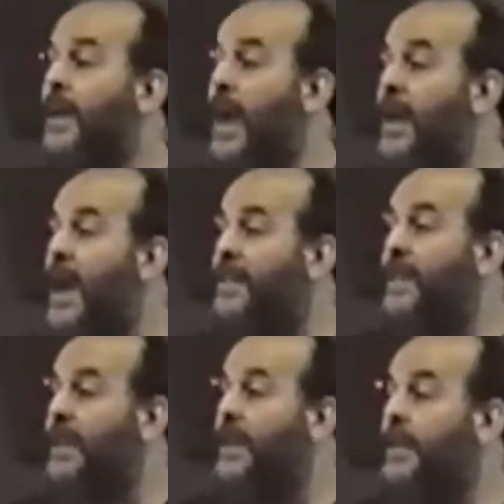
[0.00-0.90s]

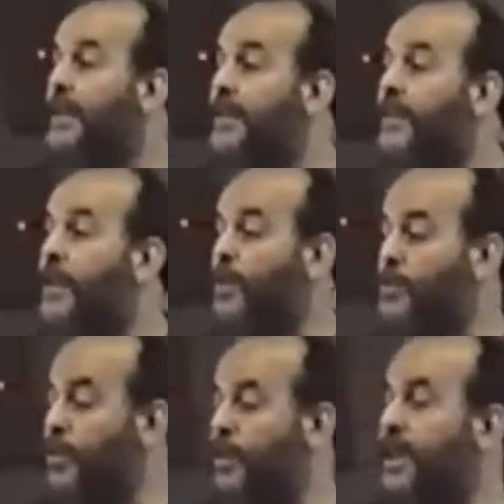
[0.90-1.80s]
الاراضي في
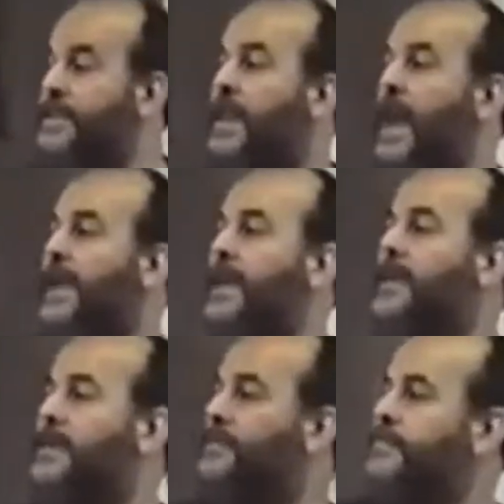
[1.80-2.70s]
الاردن لاسرائيل